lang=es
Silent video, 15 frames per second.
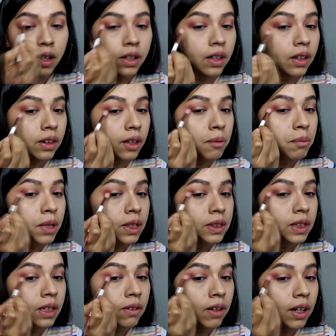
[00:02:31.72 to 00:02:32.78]
que también
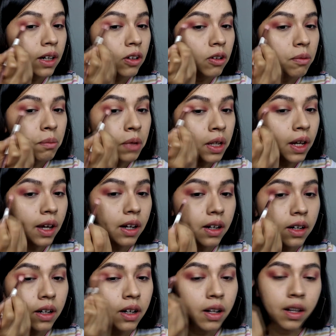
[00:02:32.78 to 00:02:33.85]
se iban a combinar,
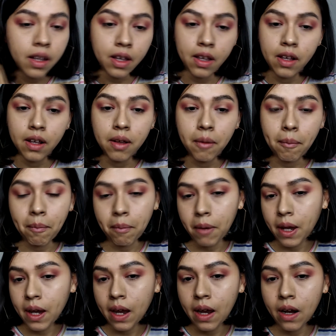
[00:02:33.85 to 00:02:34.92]

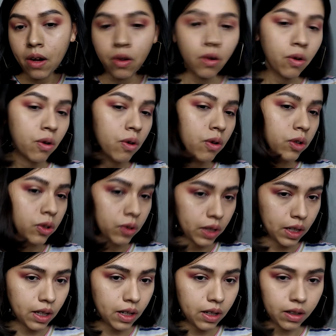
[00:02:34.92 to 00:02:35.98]
pero creo
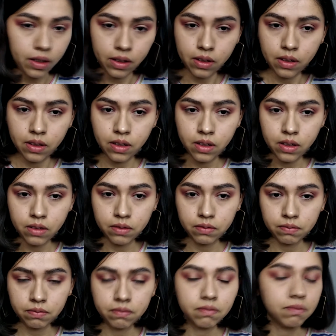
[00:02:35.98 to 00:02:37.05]
que
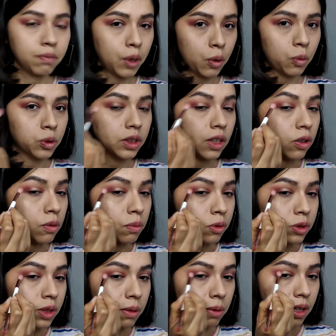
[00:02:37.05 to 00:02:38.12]
me gusta cómo
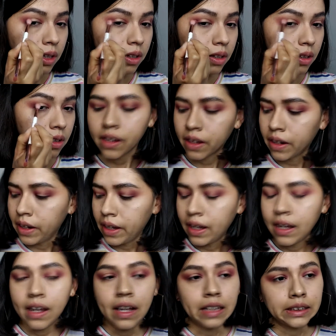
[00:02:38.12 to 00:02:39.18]
se ve.
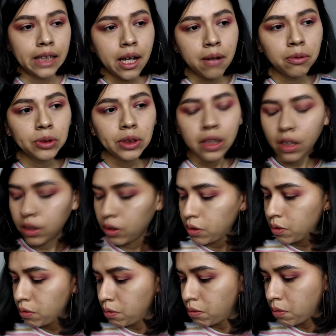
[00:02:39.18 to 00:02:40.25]
Estaba
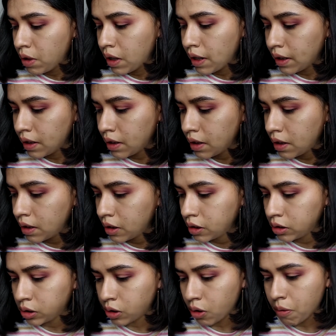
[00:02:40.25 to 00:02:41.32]
buscando una
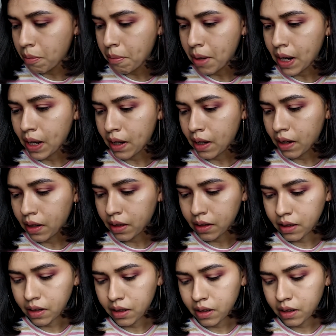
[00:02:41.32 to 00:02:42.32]
sombra